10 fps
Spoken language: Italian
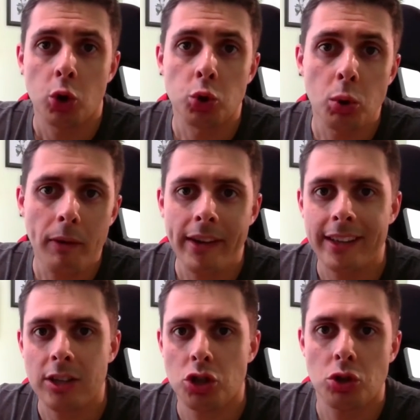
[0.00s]
Dopo aver
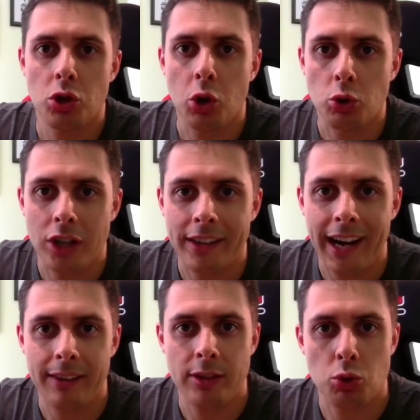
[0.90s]
deciso di
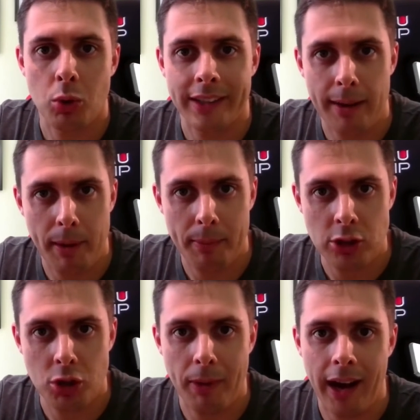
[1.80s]
concentrarvi sulla trama
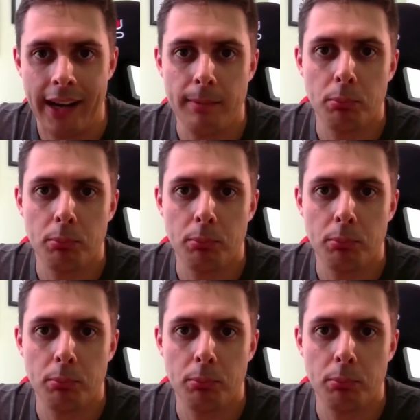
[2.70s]
principale,